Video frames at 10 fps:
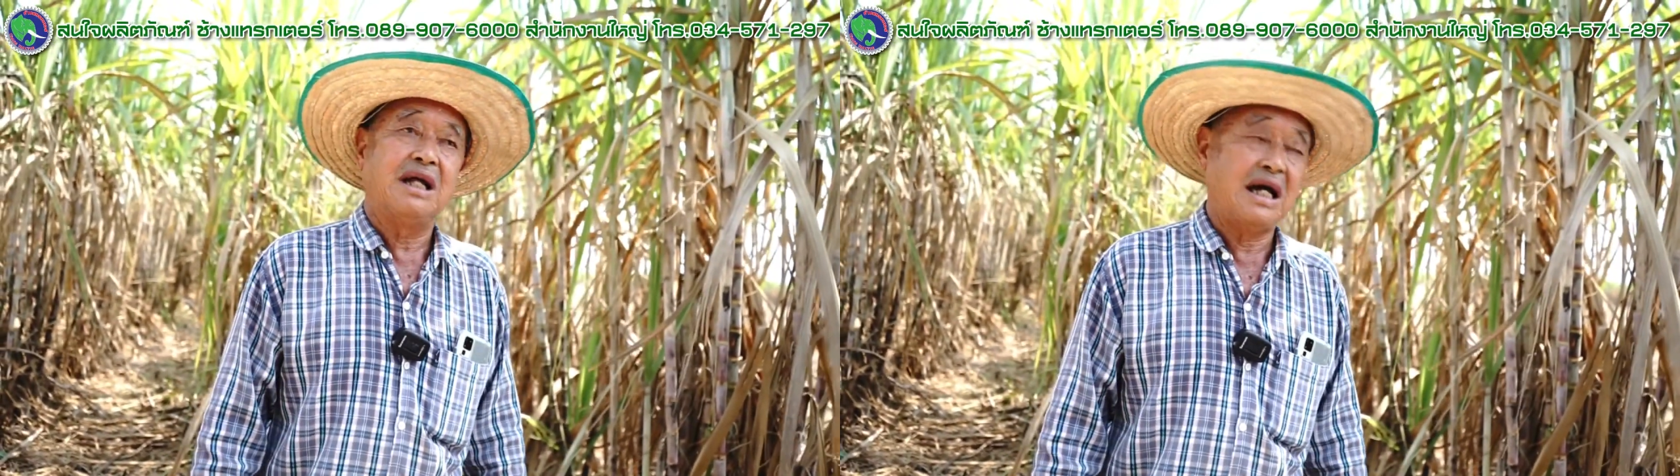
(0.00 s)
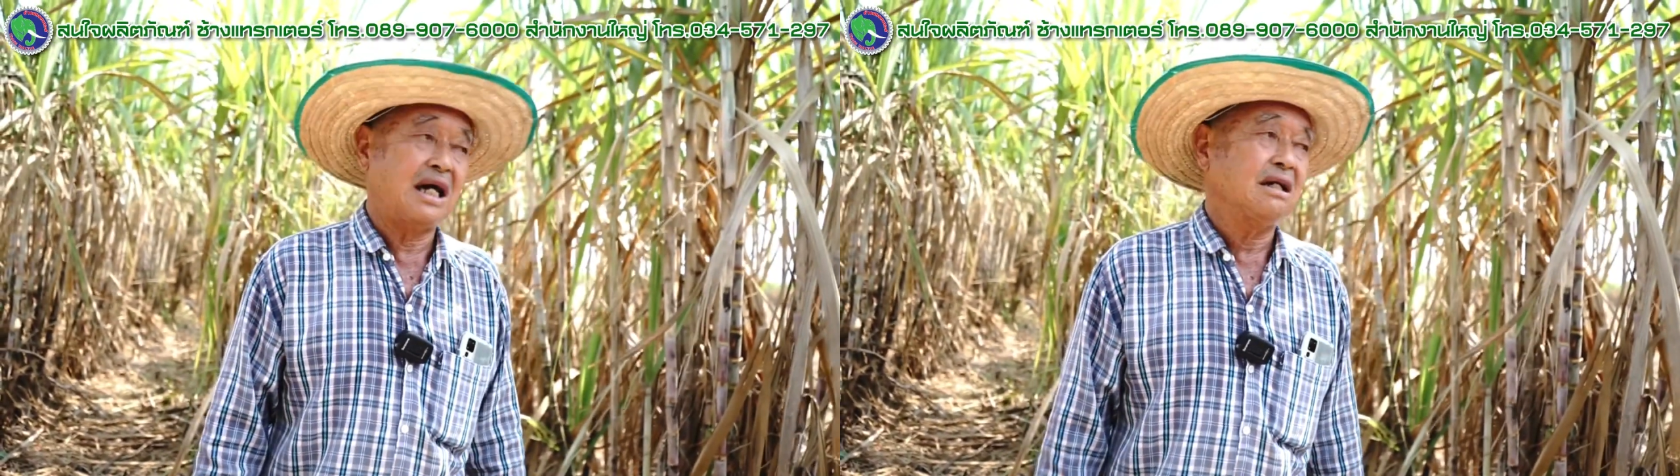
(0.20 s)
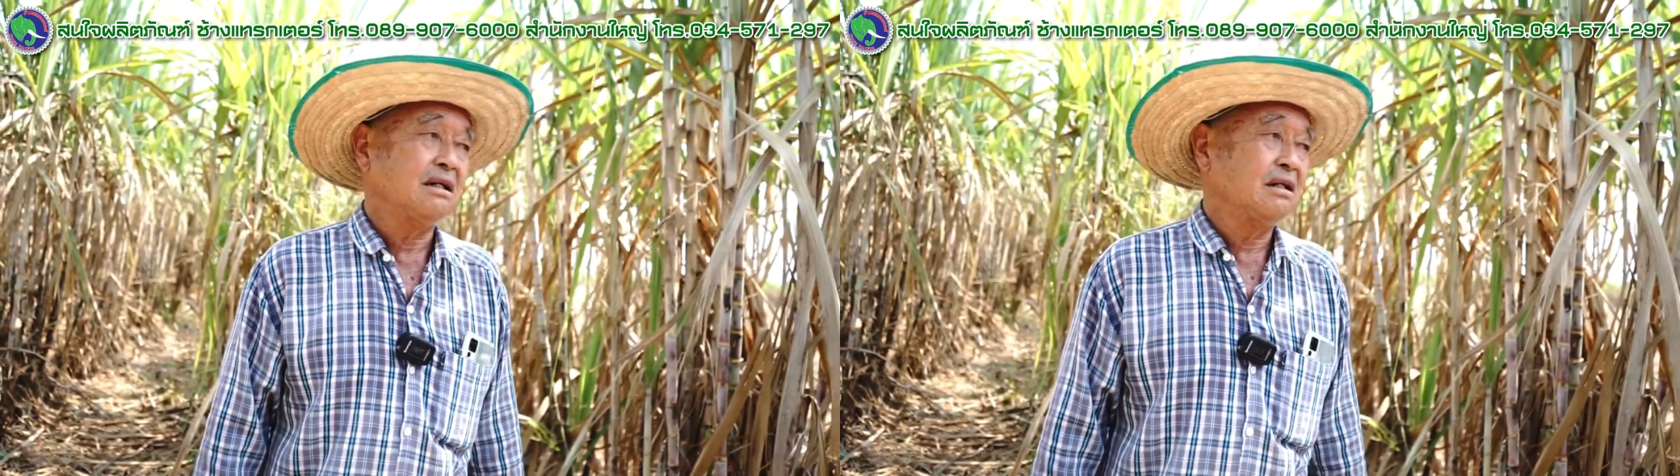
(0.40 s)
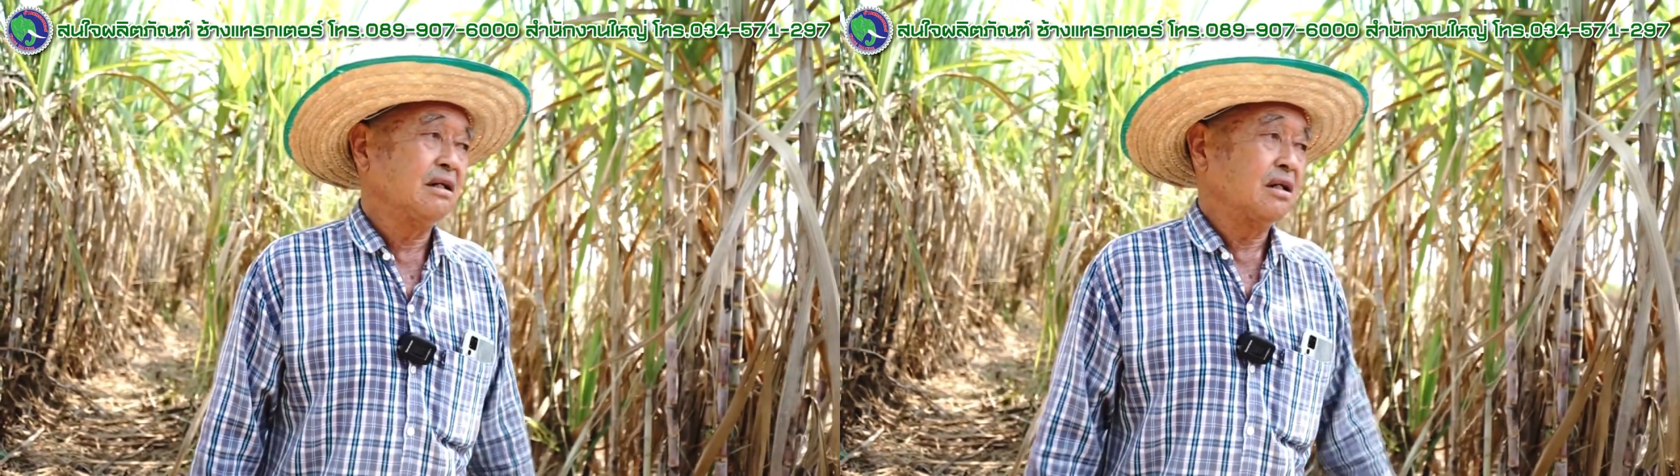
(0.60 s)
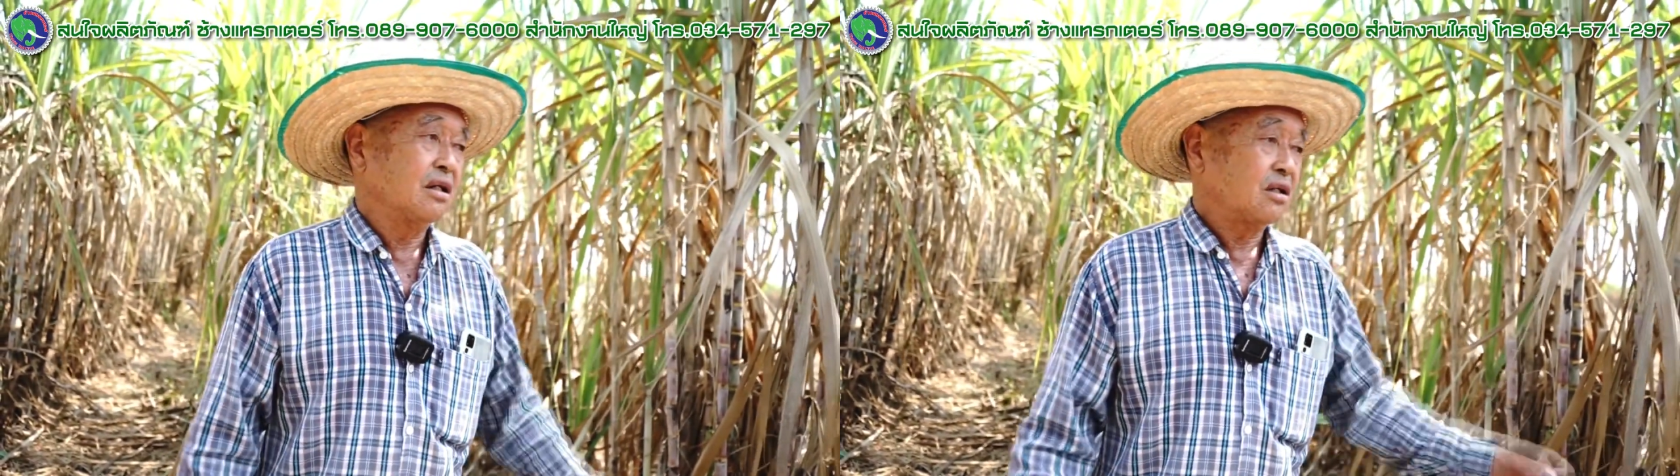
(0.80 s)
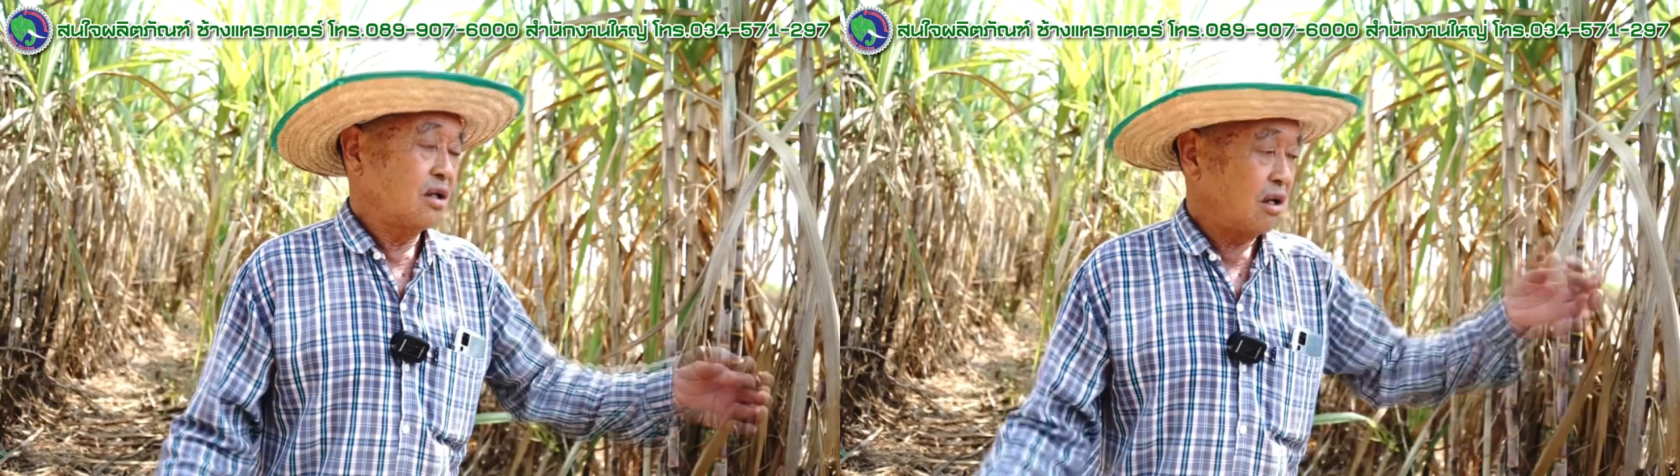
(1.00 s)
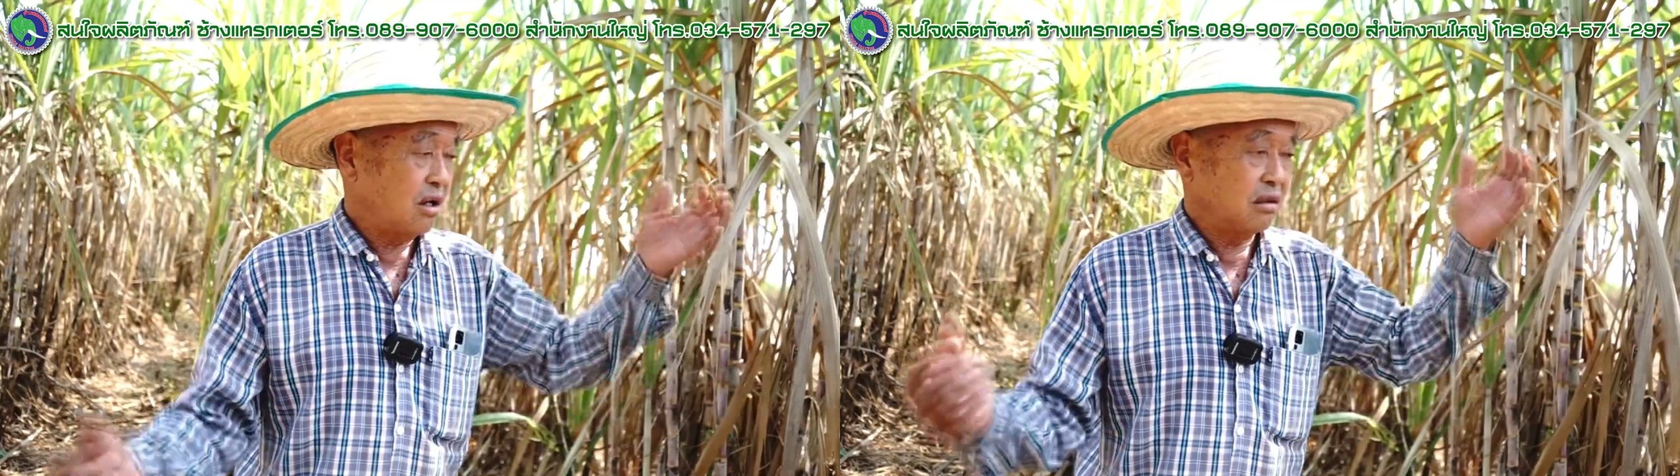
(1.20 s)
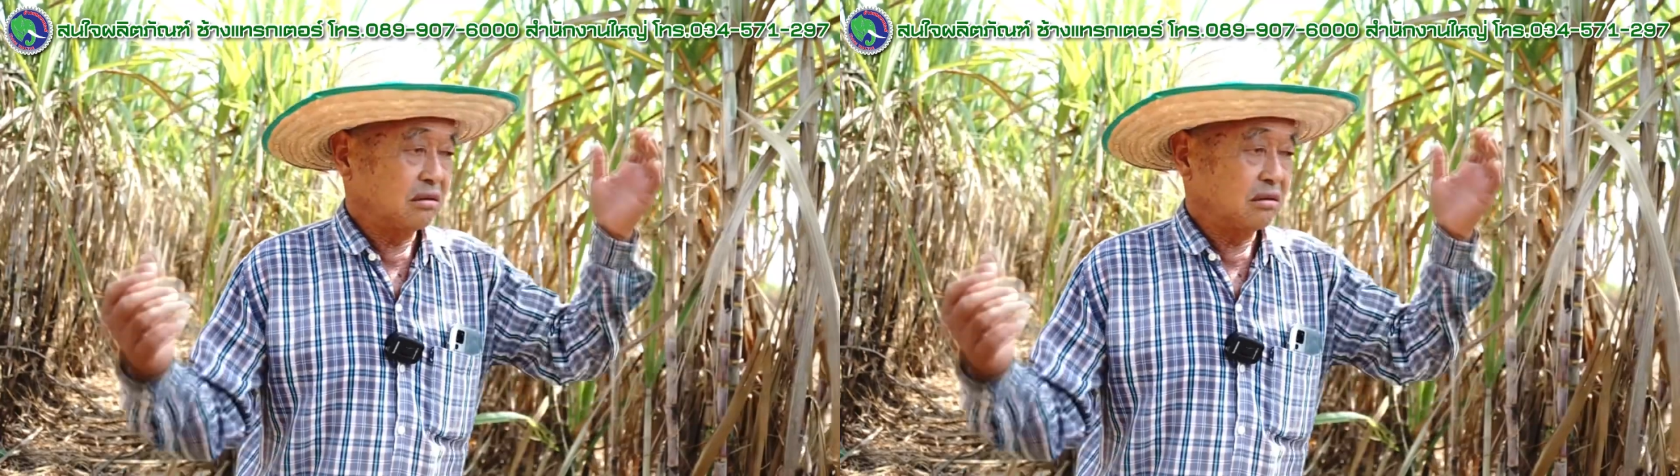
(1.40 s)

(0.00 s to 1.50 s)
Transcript: นะก็